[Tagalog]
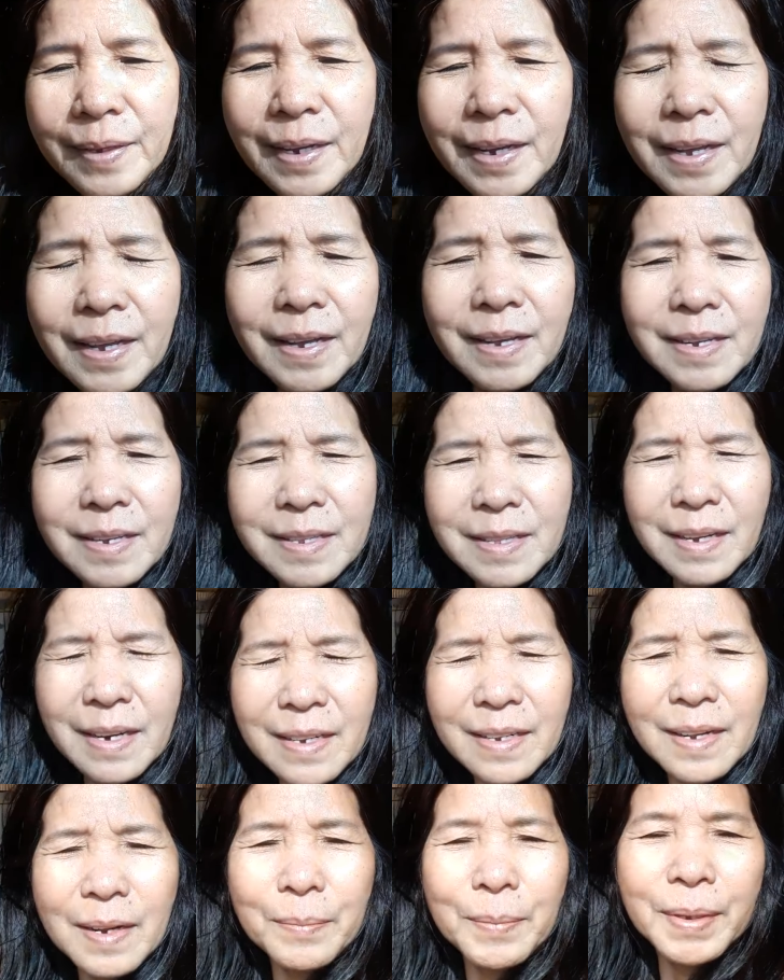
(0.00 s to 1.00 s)
Kaya
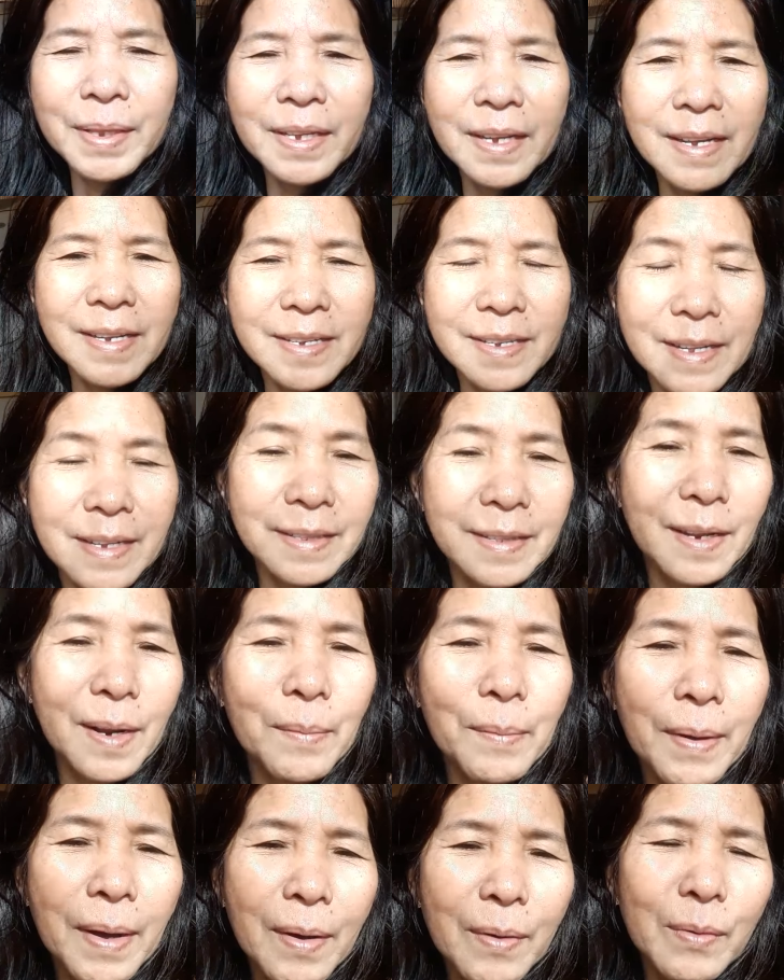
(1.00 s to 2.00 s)
start na naman guys ng
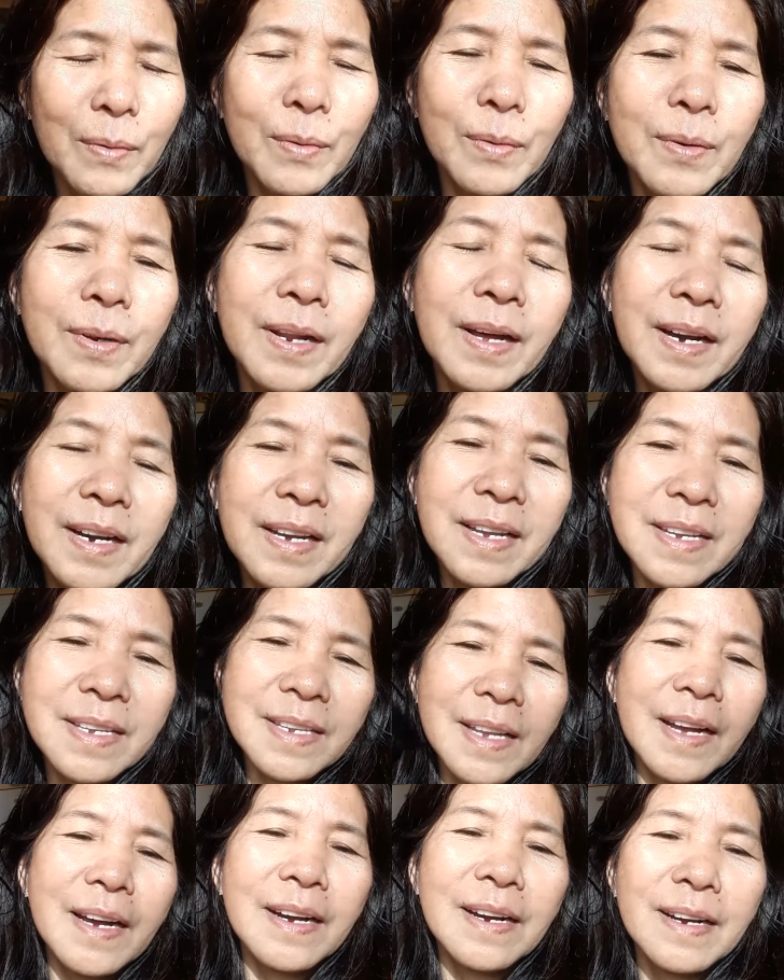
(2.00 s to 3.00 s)
trabaho ng
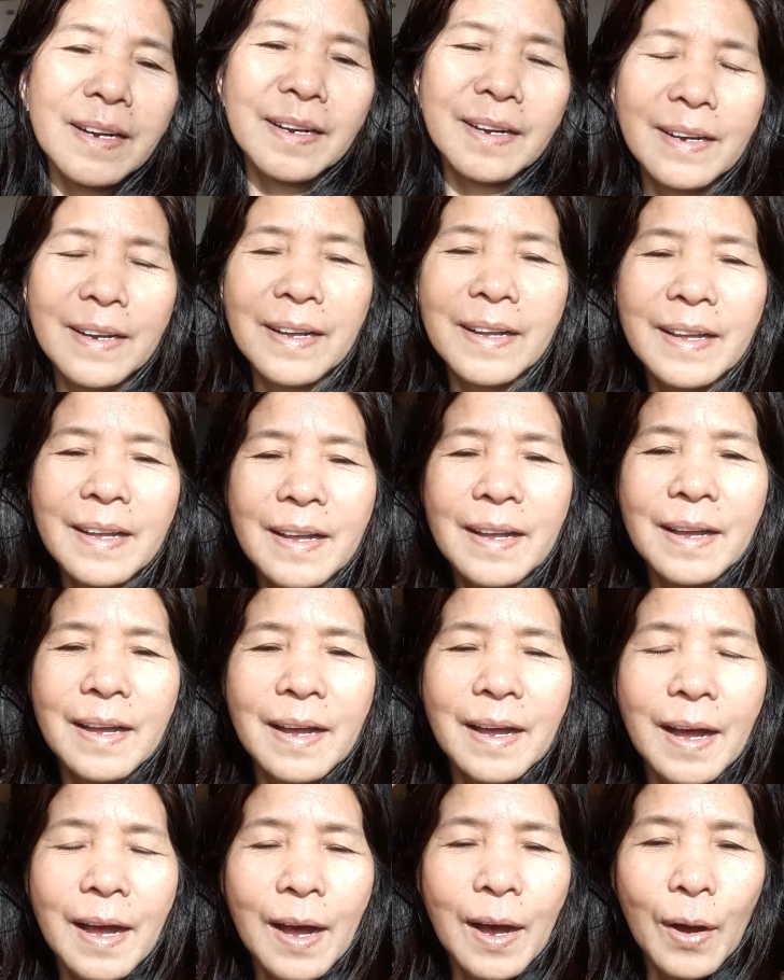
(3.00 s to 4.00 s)
isang
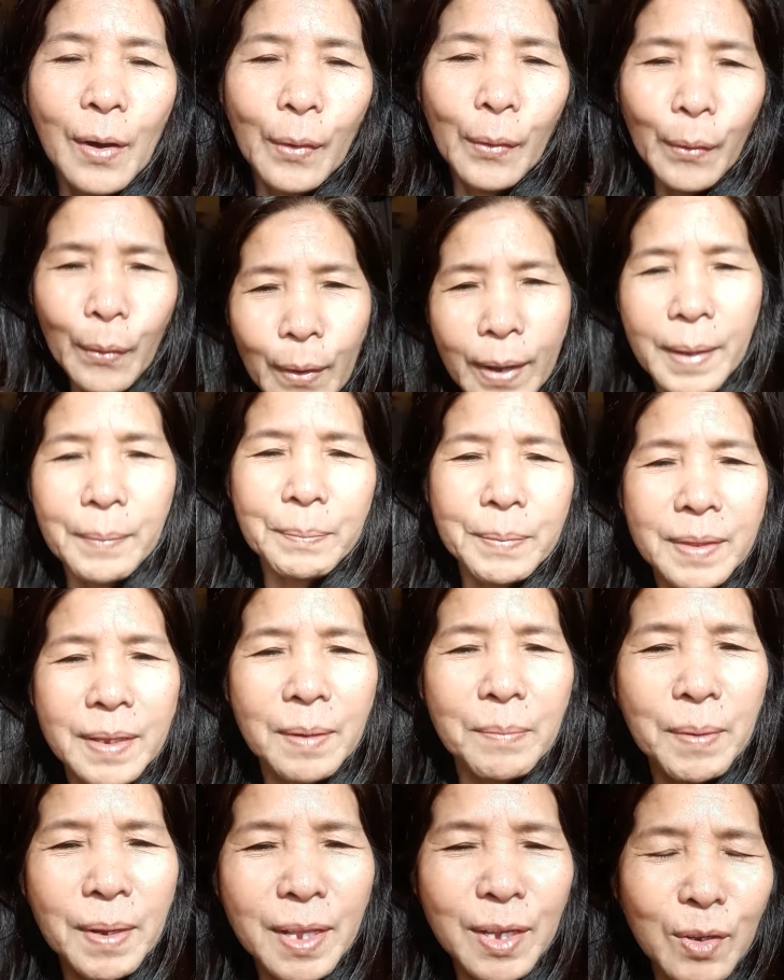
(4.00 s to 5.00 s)

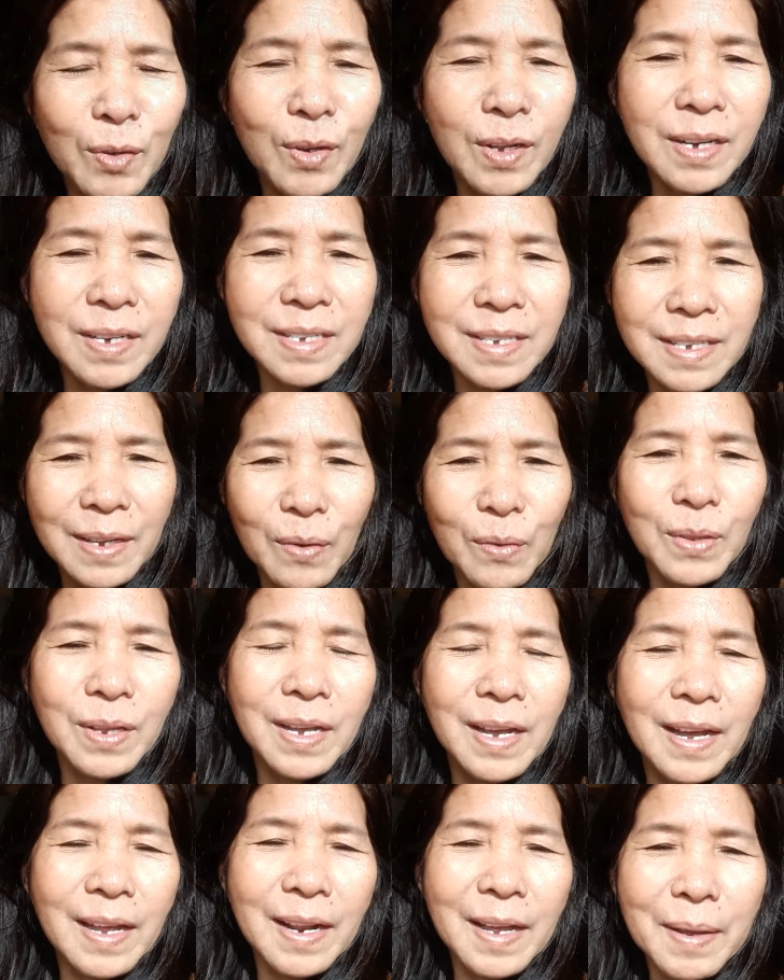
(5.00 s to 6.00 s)
OFW ng
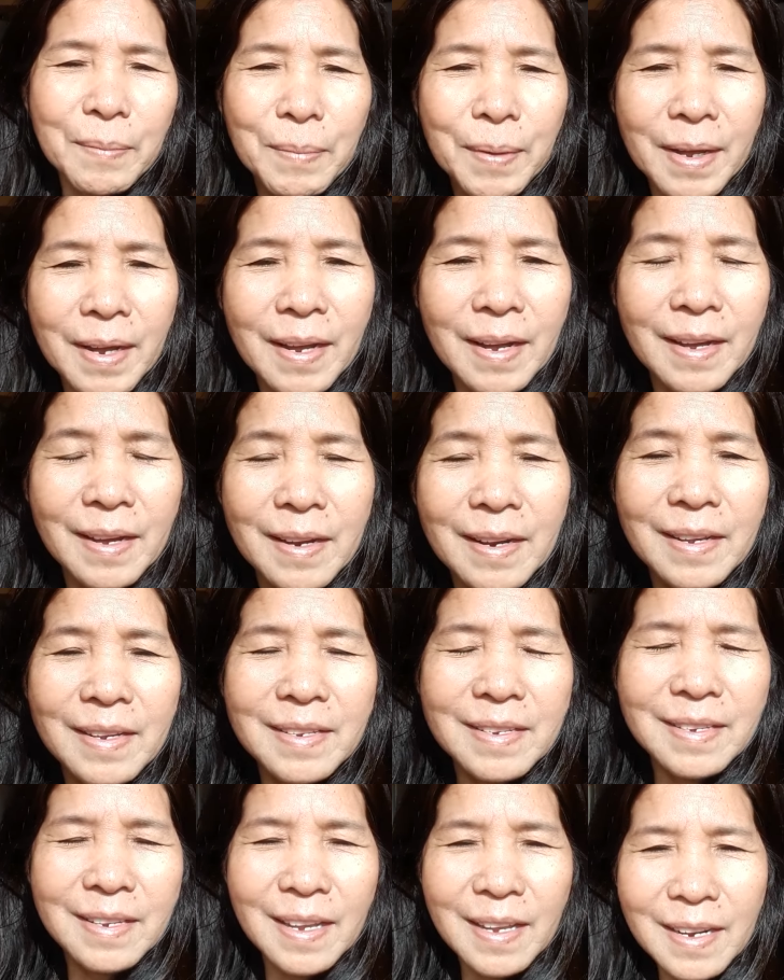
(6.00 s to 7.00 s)
Saudi Arabia
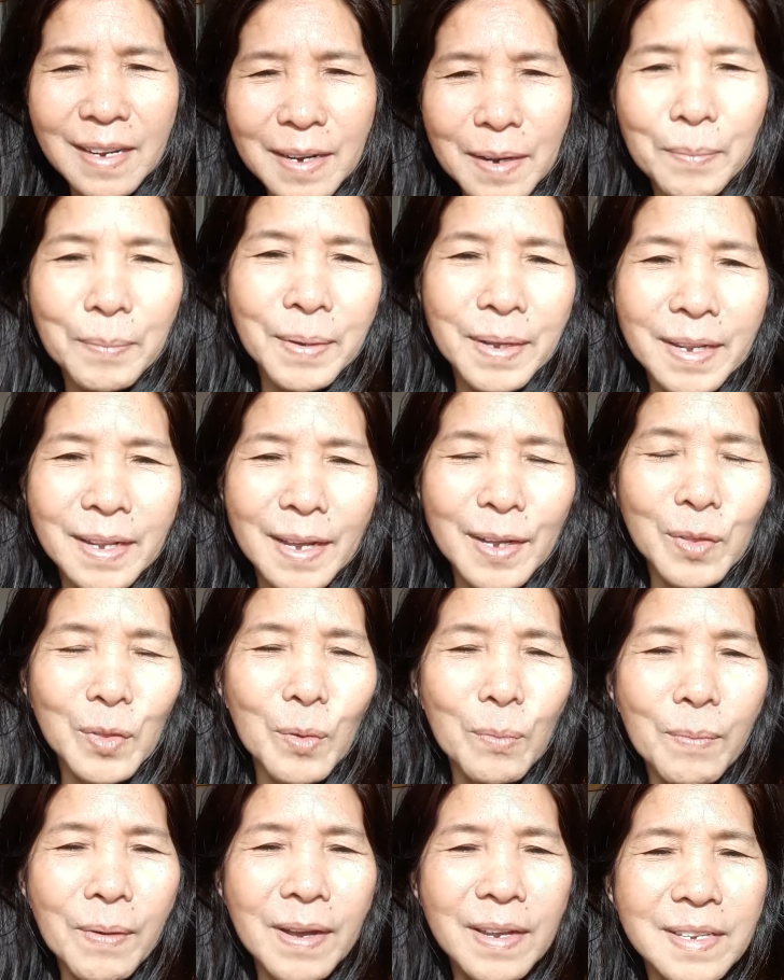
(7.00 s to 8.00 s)
na sana naman ay
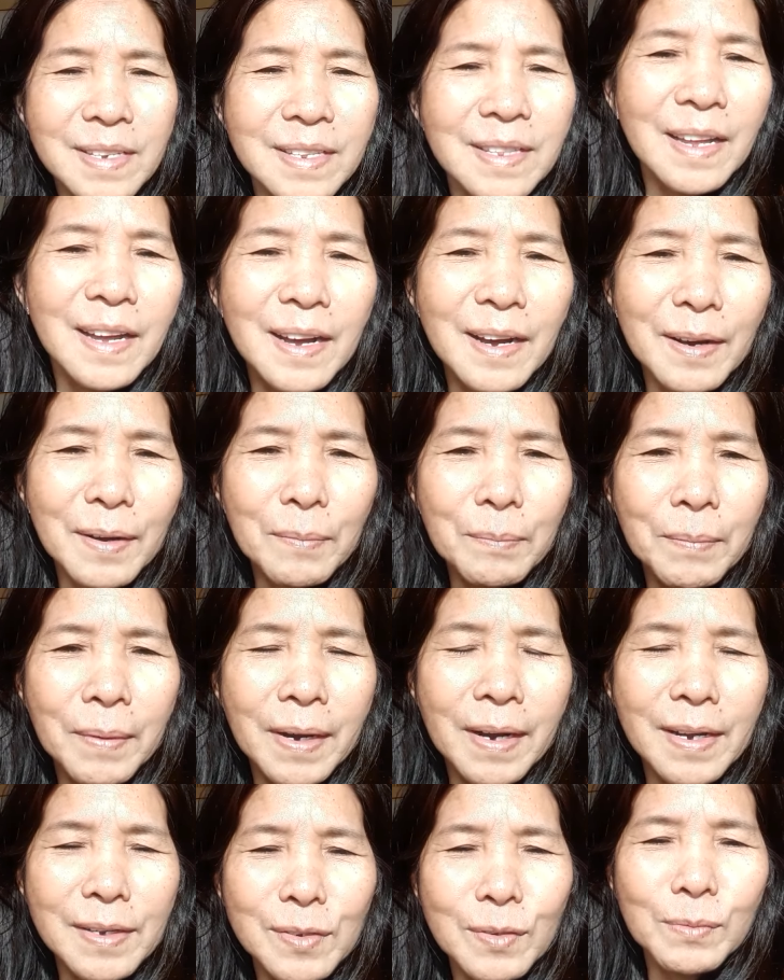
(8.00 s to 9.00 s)
tumaas na ang
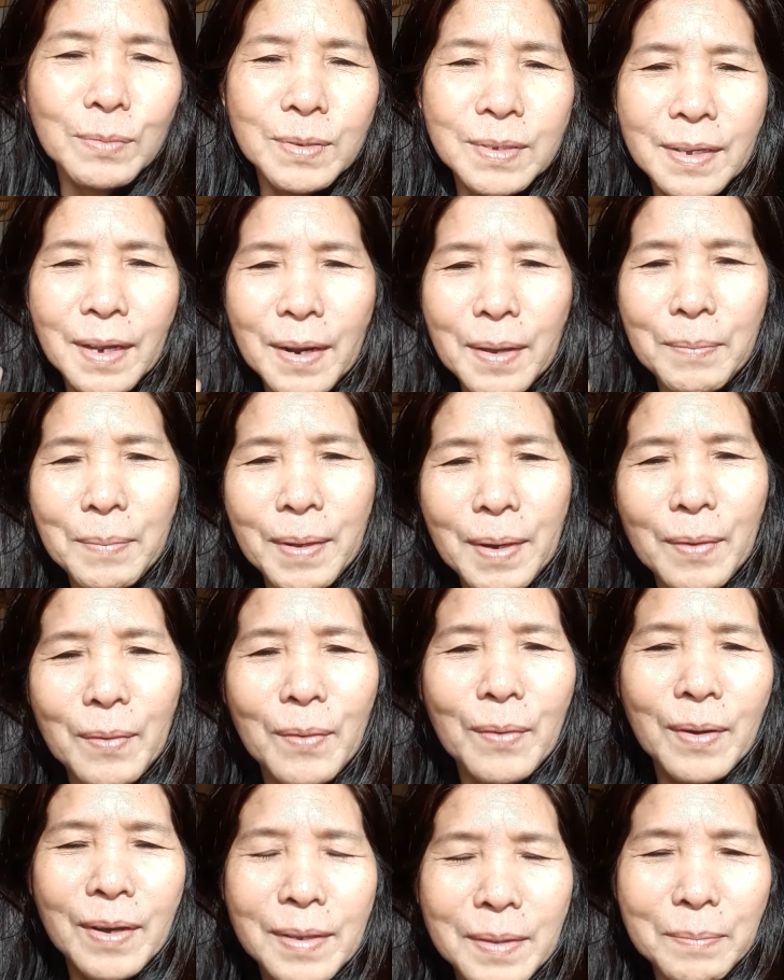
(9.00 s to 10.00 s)
mga subscriber
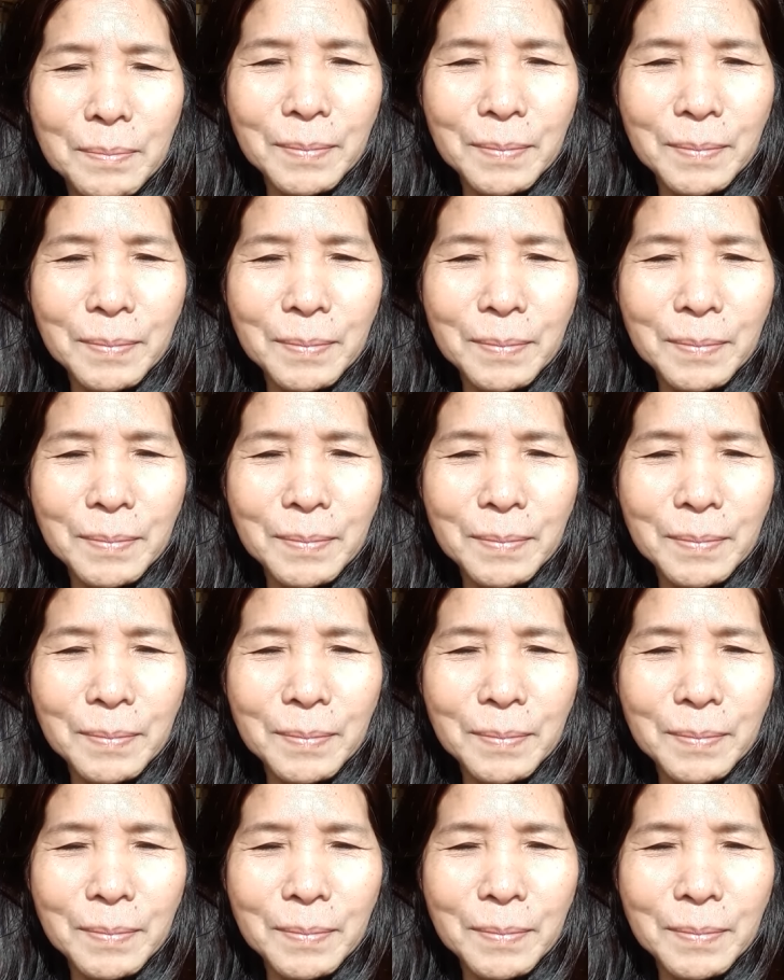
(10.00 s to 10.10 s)
ko at